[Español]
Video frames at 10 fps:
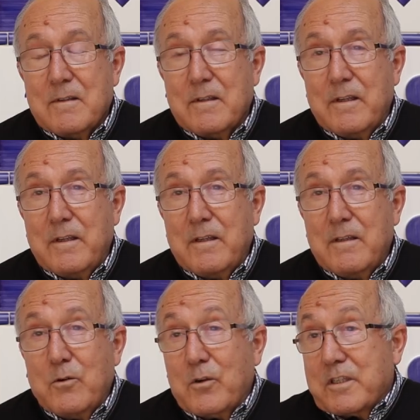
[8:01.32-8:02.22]

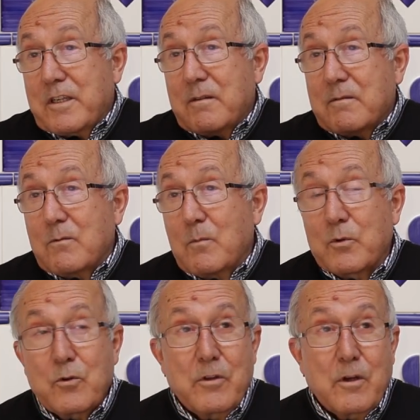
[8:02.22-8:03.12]
Y yo qué sé, un
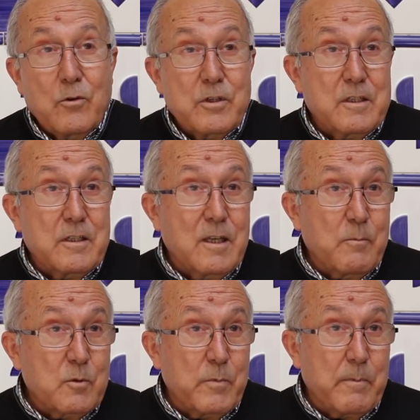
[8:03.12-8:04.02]
montón de cosas.
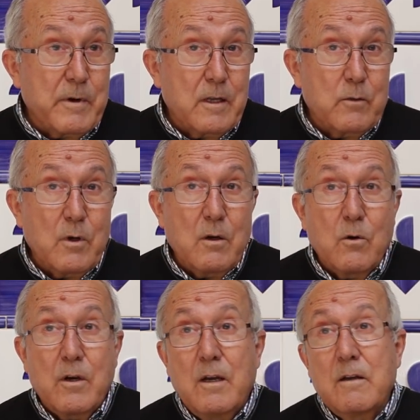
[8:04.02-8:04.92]
Estamos preparando
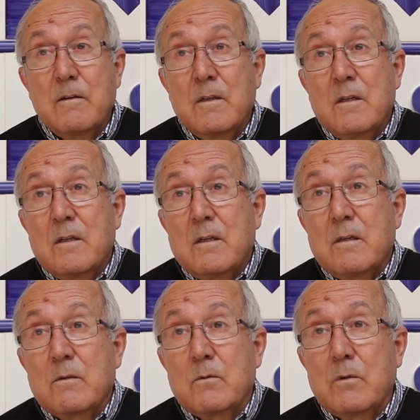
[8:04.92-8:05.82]
ahora
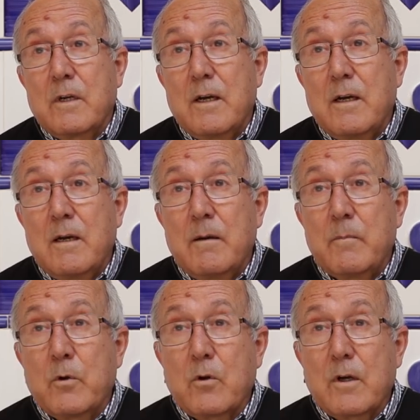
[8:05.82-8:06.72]
una
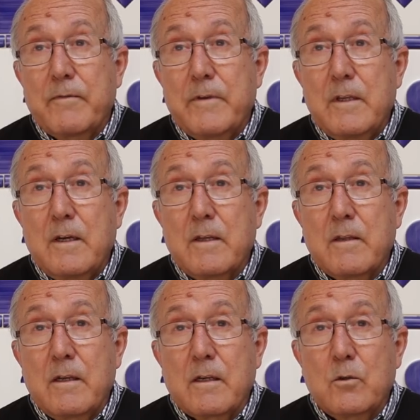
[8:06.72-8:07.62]
monografía
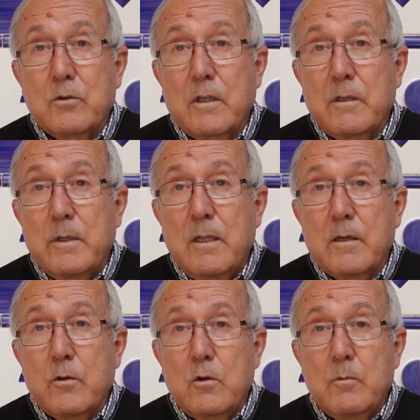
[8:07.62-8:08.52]
de las Jotas de
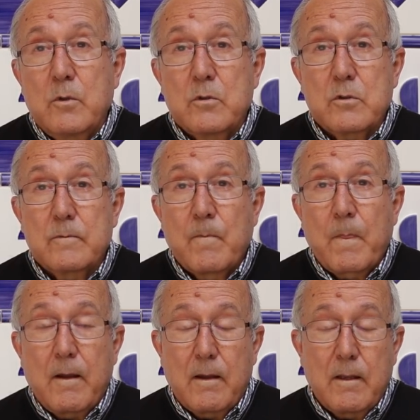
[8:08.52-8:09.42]
Villar de Olmos,
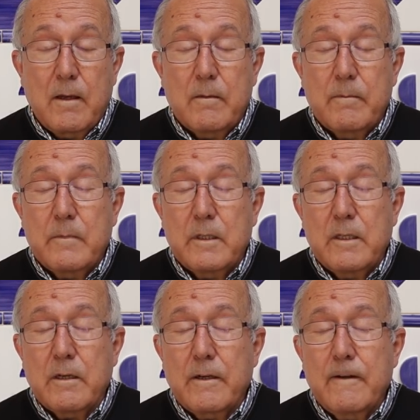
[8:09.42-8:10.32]
allá en mi
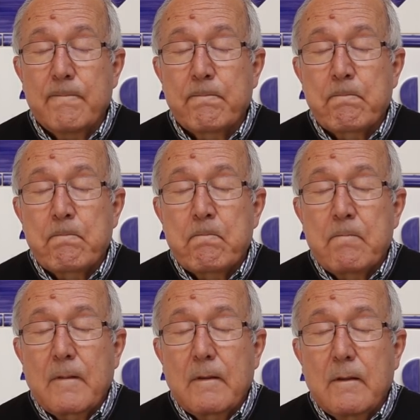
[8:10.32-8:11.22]
tierra,
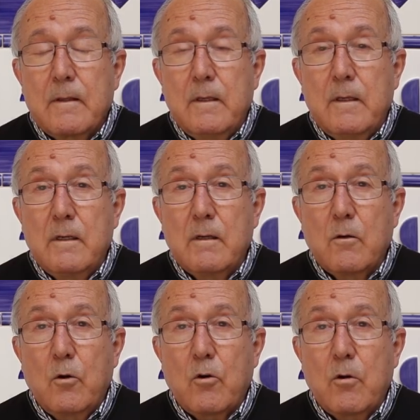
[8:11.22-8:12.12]
y
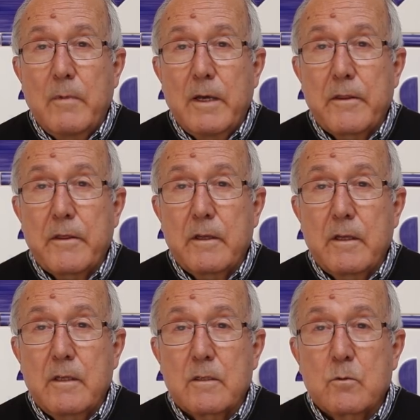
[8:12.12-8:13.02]
los
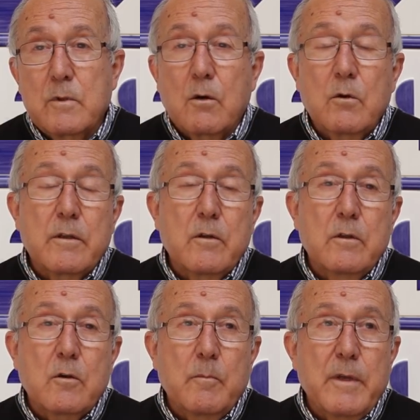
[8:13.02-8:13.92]
romances, una
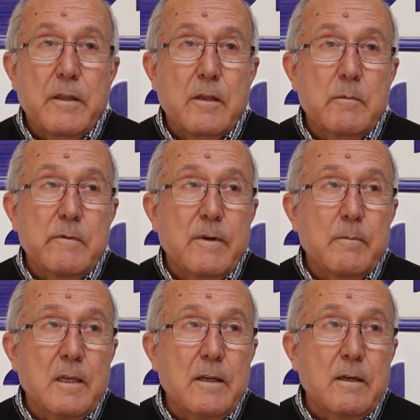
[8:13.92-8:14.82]
colección de romances de mi
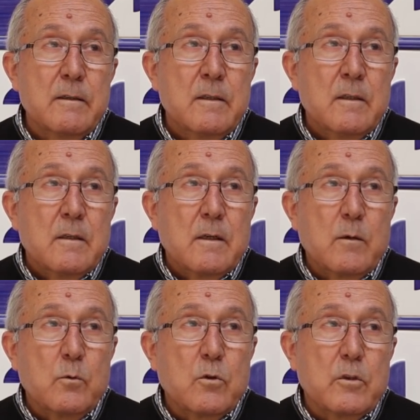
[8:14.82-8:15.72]
familia
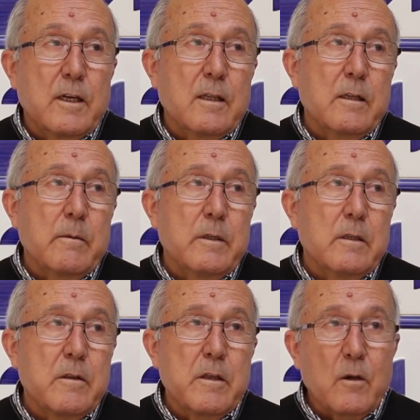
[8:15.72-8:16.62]
en un total de
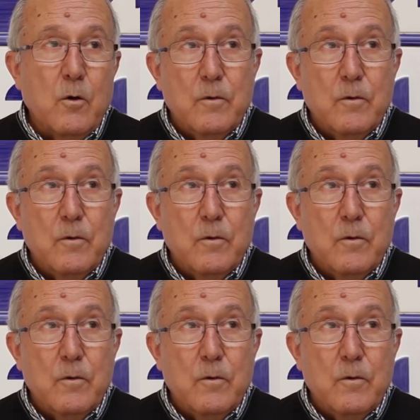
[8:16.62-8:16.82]
25.